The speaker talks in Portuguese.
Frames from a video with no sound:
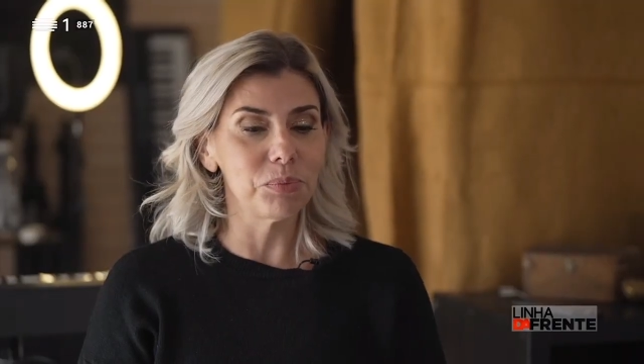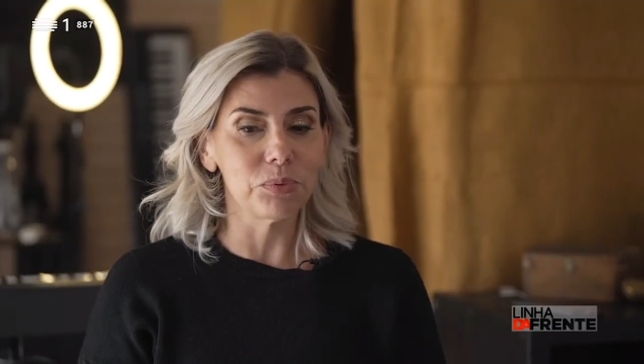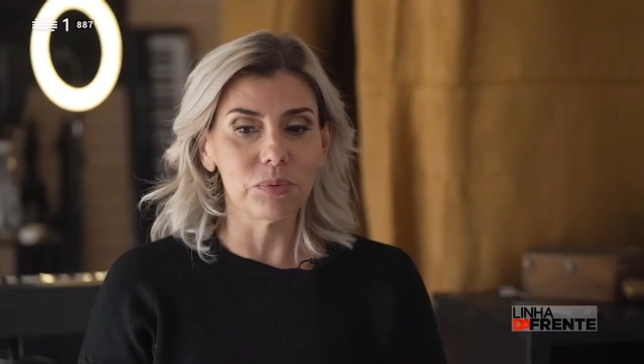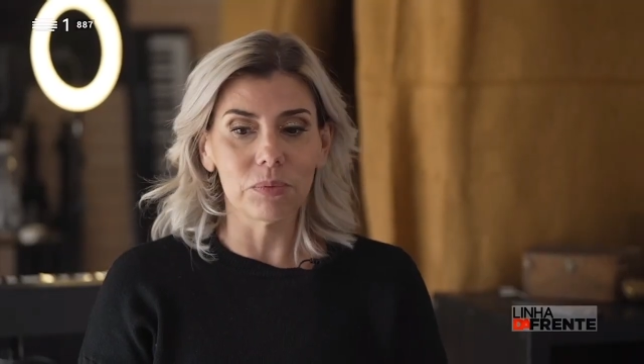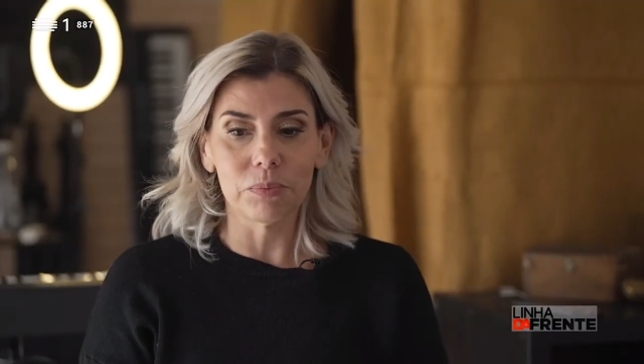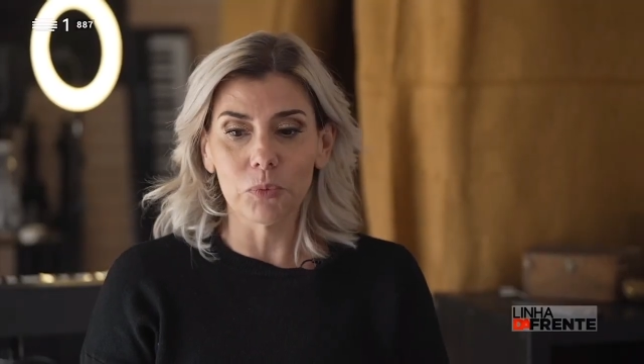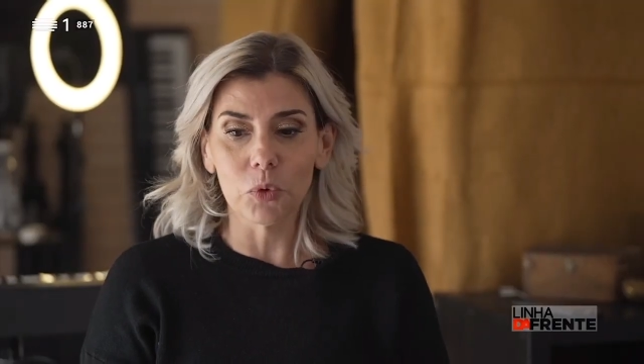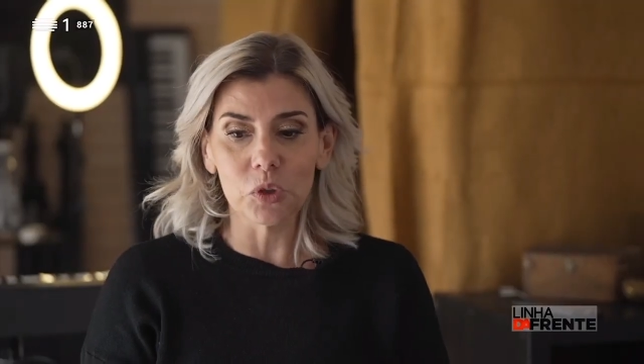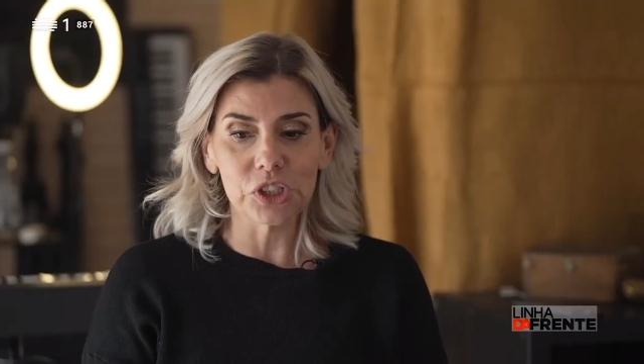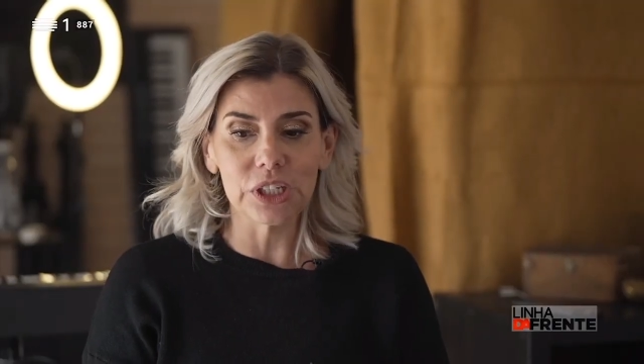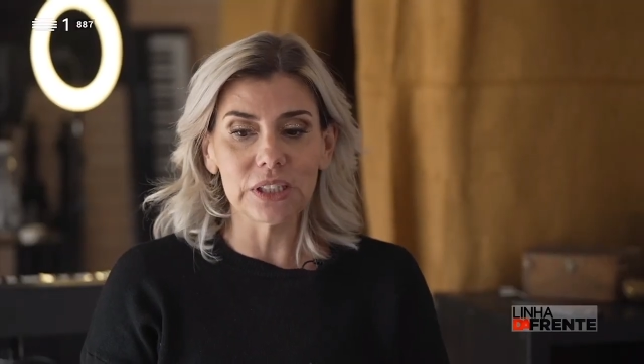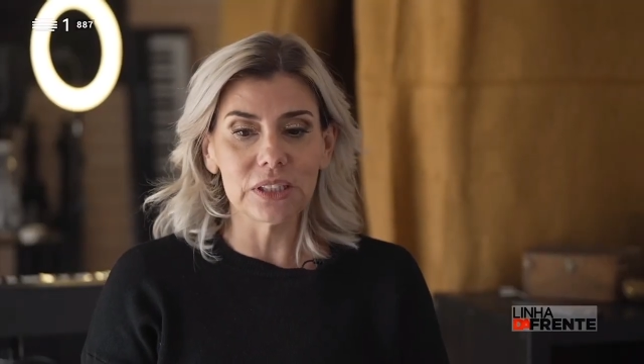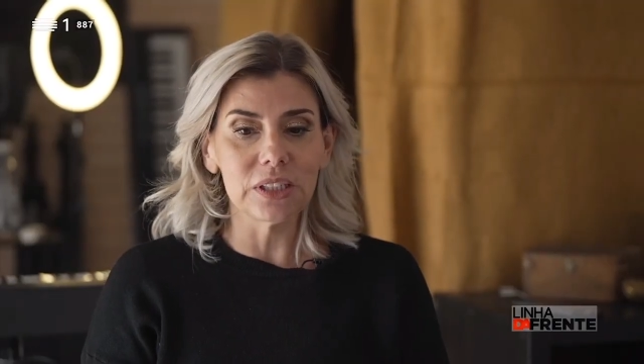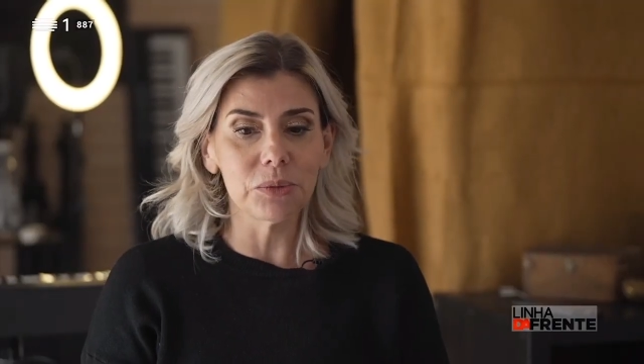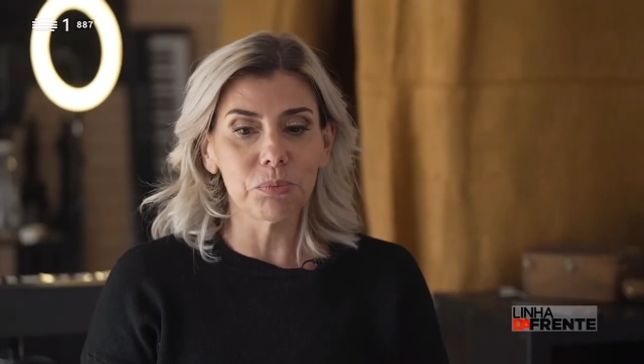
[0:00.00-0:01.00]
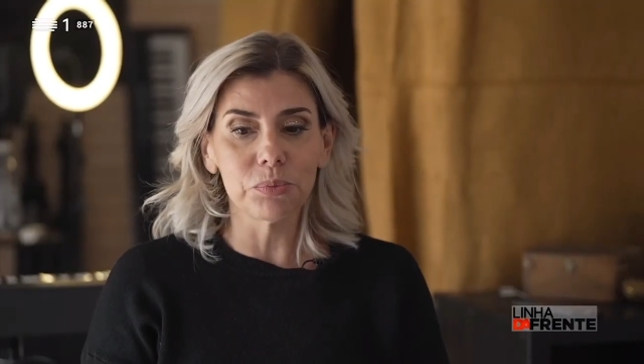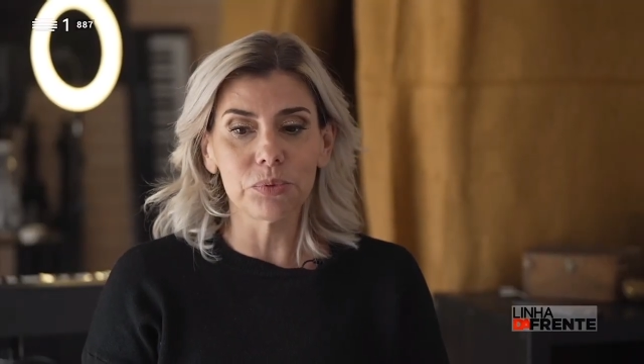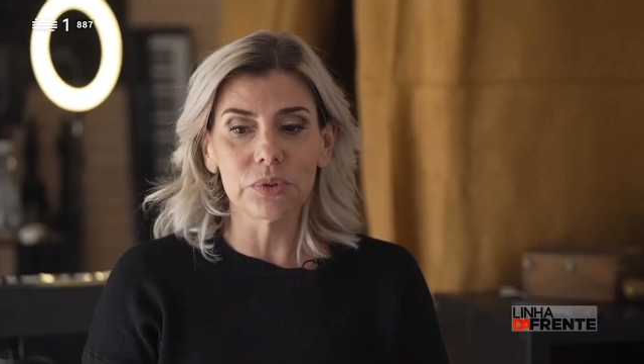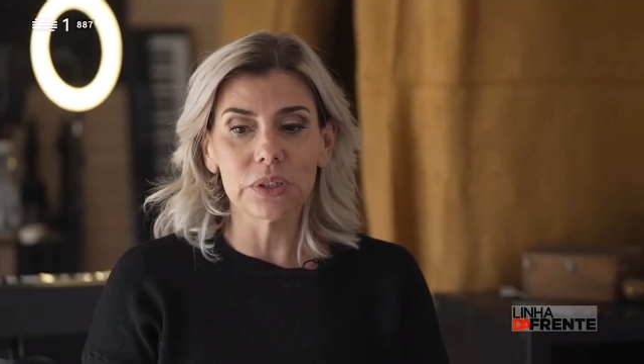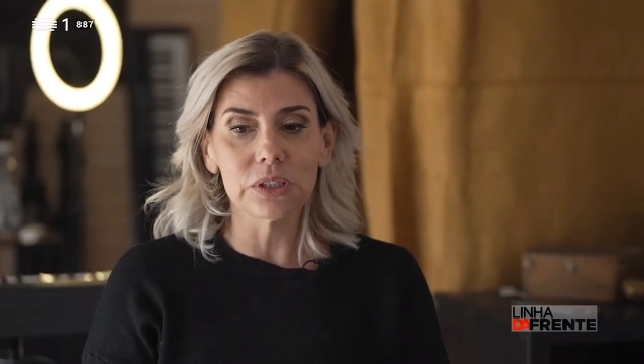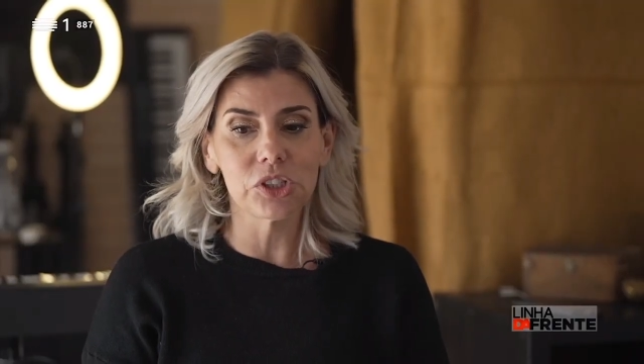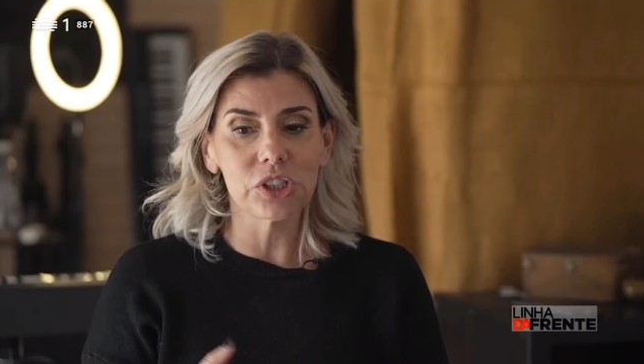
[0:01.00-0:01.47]
uh, hoje em dia
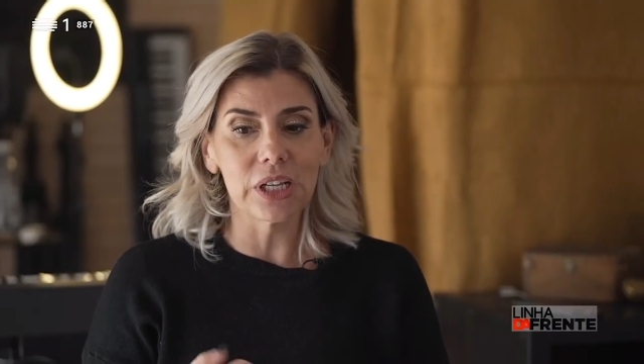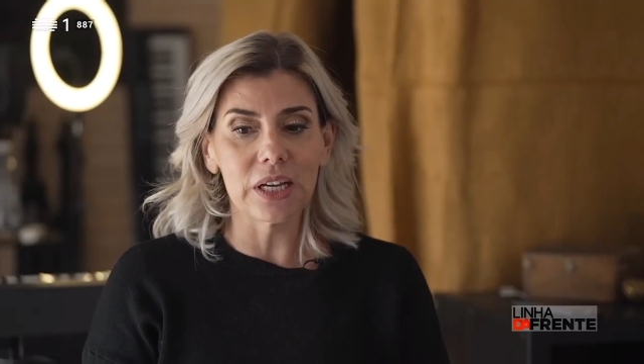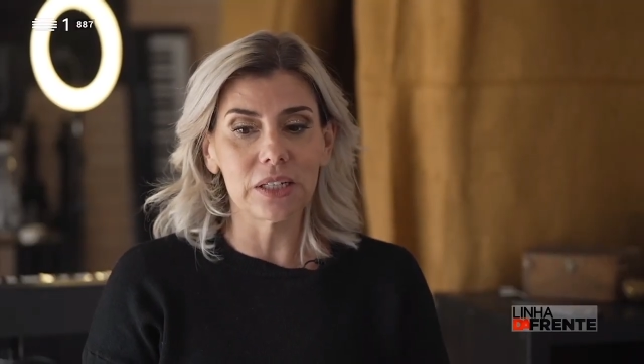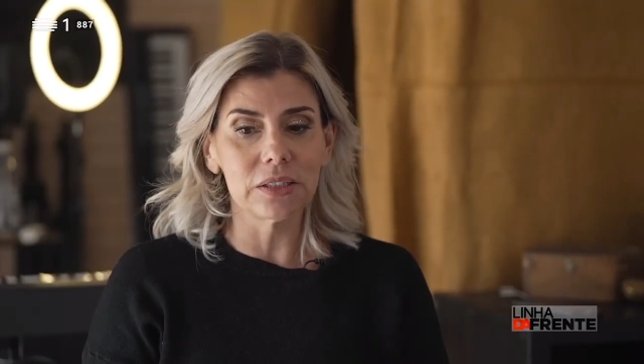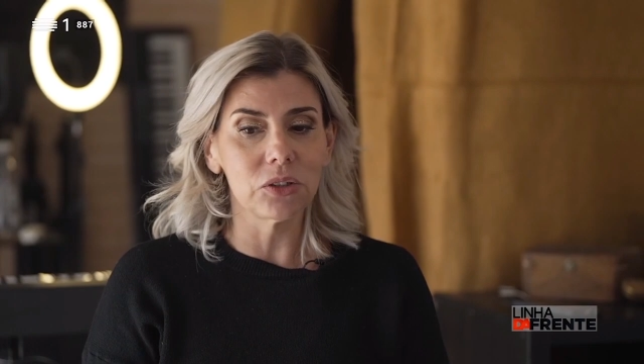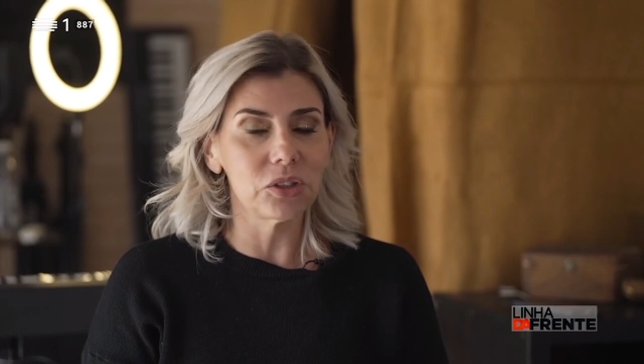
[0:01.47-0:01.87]
por estar